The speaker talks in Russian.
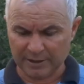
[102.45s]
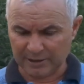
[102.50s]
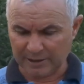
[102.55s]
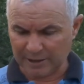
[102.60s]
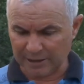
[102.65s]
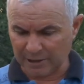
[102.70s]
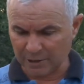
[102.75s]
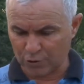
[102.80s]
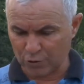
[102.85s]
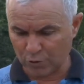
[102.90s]

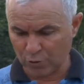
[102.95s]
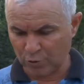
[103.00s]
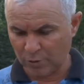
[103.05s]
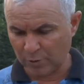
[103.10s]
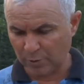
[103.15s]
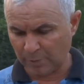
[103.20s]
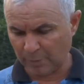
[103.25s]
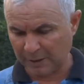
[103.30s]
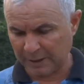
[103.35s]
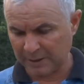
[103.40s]
я хочу
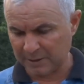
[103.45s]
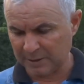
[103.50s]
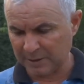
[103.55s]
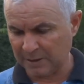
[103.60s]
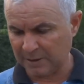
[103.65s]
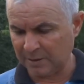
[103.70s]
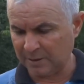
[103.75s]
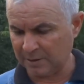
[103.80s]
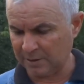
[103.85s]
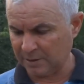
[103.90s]

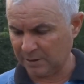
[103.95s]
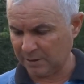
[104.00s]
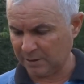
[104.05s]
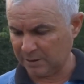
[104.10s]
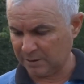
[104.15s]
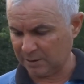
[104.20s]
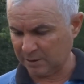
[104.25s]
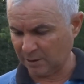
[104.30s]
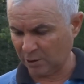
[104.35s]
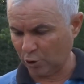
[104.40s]
показать
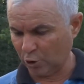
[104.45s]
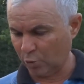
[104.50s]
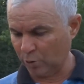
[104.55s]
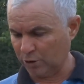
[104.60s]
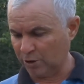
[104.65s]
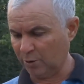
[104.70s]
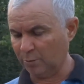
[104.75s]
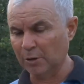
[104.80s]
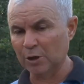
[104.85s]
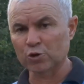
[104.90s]
а, с такой
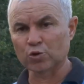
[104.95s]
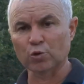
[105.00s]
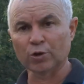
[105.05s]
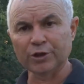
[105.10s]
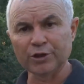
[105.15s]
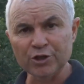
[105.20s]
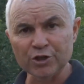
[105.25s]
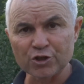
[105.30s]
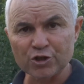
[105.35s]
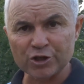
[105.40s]
вот небольшой
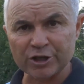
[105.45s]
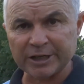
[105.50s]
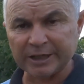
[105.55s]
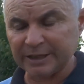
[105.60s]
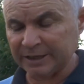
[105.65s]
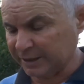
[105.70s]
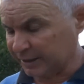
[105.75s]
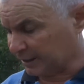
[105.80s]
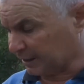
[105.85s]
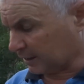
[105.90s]

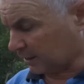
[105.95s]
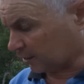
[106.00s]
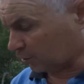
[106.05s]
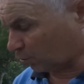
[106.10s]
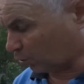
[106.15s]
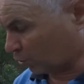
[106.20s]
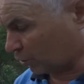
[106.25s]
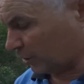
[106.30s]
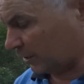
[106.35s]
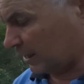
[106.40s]
книжечкой,
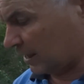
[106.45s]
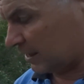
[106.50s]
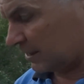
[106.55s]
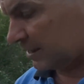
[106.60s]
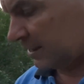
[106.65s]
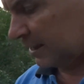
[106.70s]
которую я